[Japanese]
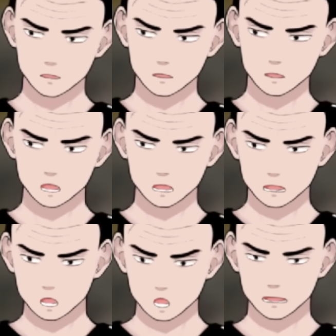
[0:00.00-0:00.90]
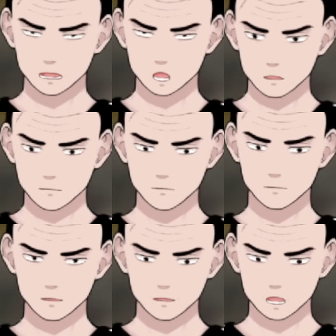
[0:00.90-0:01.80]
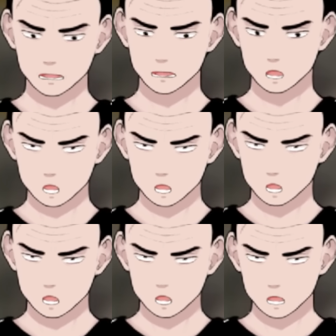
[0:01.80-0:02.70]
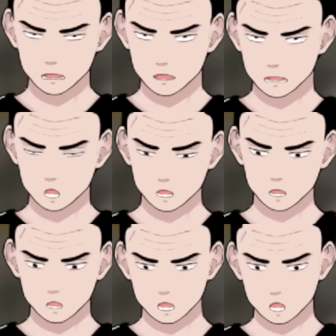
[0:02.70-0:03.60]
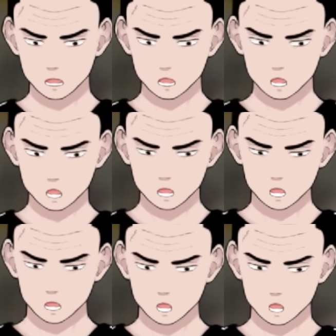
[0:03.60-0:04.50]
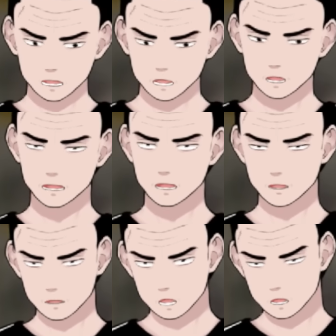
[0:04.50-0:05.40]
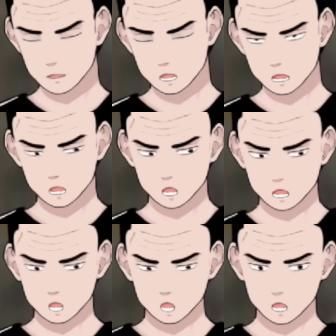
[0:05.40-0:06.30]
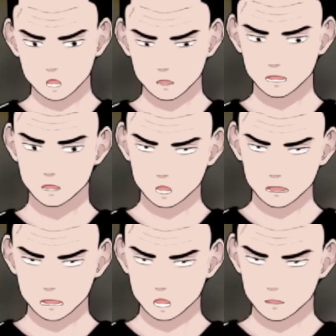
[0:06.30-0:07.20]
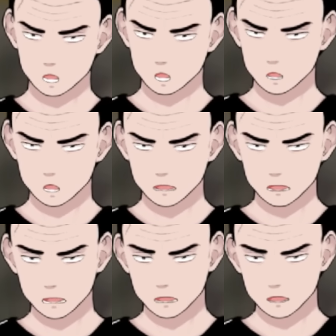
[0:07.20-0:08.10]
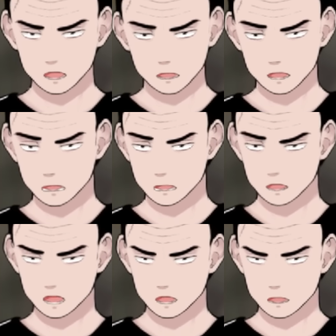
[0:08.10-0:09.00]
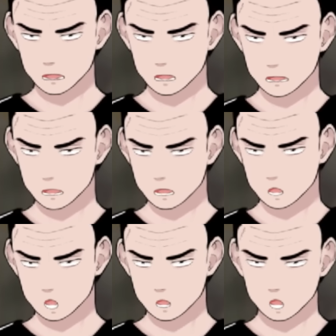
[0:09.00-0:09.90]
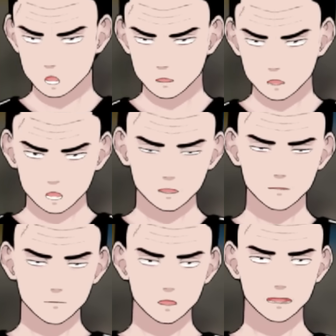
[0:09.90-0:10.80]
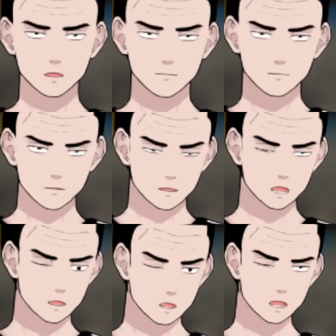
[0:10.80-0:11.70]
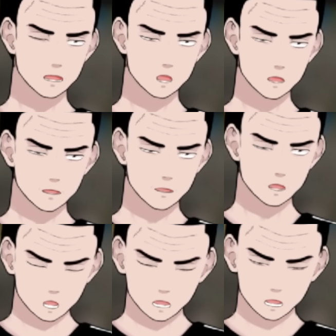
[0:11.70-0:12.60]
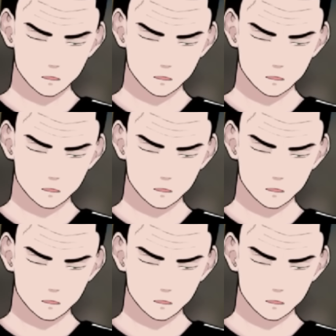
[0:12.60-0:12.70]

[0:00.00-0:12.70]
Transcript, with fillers: その、なんか、にお金っていうのは、そういう騙し方じゃない。男を色化にかけてどうこうするっていうようなことだったり、単純に金だけが欲しいなら、